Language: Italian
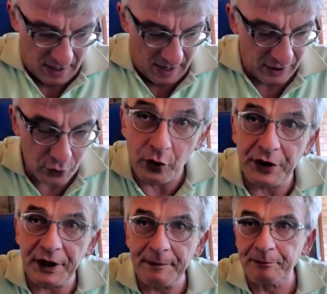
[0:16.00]

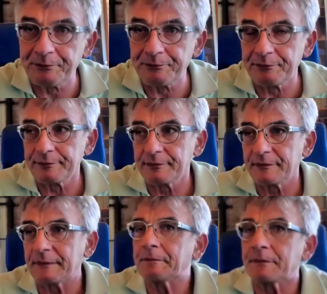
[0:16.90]
Alcuni
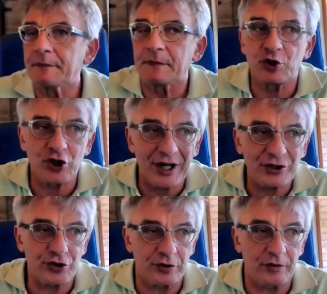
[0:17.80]

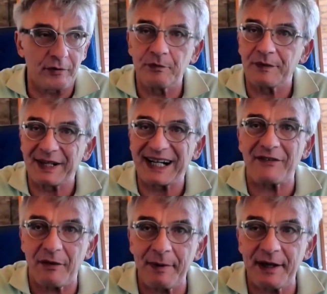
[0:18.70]
giacciono
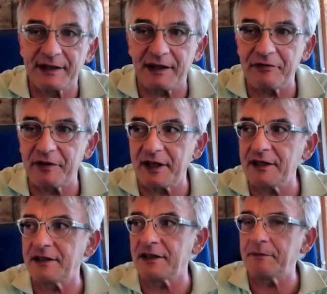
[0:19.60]
gravemente
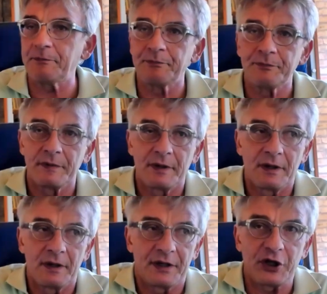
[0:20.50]
feriti,
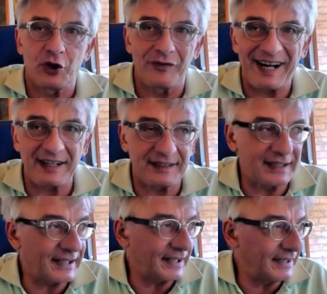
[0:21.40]
ricoverati
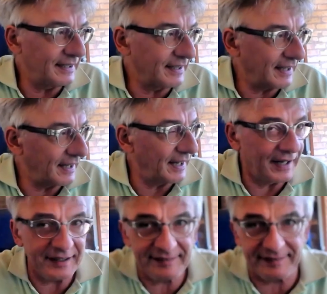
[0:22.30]
in cliniche
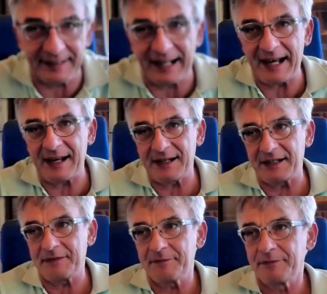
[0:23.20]

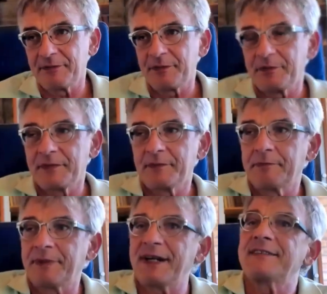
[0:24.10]
lessicali
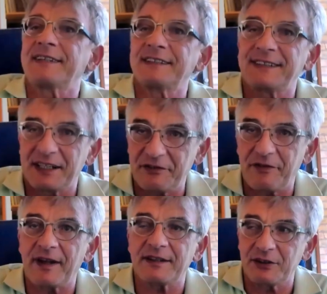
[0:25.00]
per essere stati
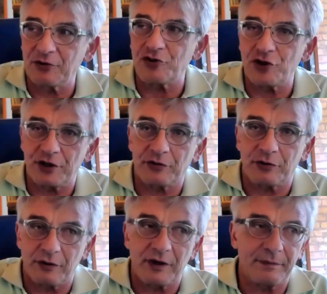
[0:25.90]
fatti oggetto
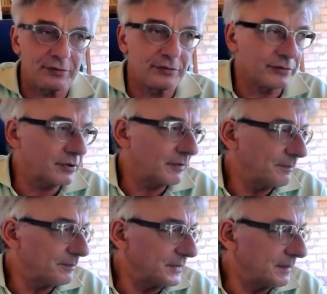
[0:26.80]
appunto
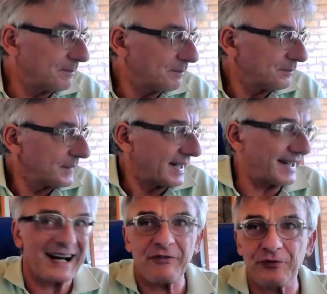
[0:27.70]
di
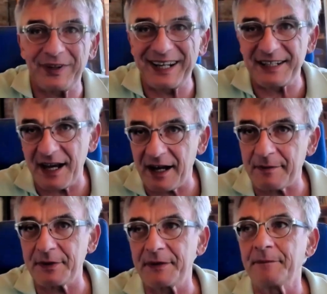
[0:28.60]
raffiche di
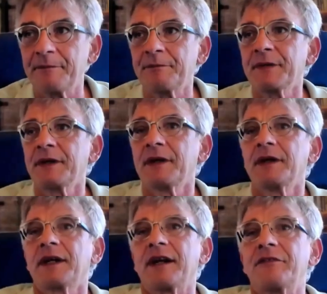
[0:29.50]
armi
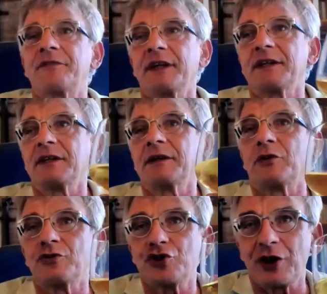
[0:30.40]
raffiche di
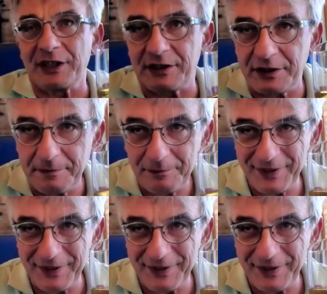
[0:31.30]
concetti,